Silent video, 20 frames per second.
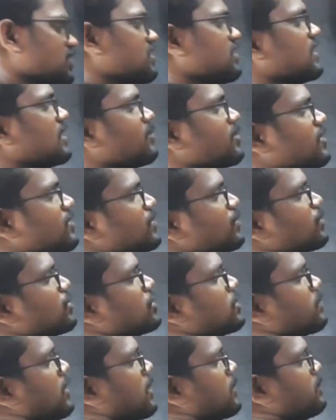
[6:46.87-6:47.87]
இதுதான் நமக்கு வந்து
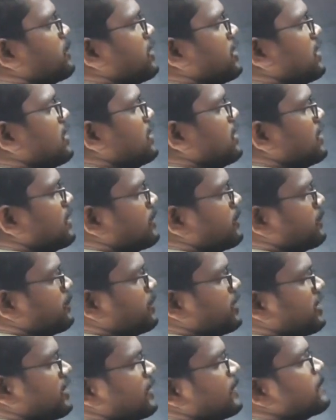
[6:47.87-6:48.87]
கொடுத்துருப்பாங்க பி
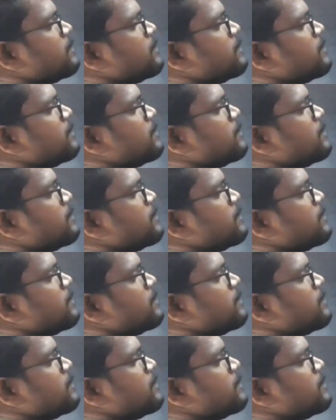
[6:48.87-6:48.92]
பி